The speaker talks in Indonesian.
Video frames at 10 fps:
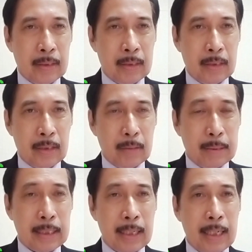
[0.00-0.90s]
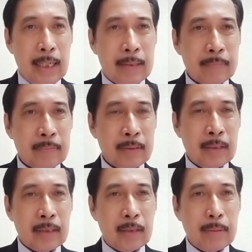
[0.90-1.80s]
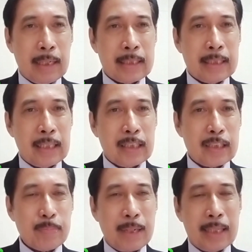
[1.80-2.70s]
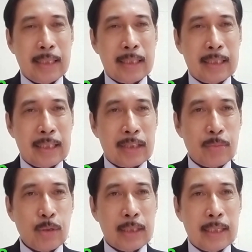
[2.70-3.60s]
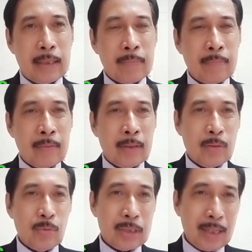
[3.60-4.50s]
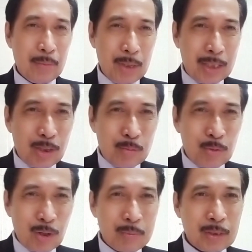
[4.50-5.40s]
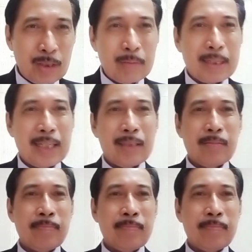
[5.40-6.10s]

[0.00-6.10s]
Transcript: Demikianlah Terima kasih atas perhatian kita semuanya. Wassalamualaikum warahmatullahi wabarakatuh.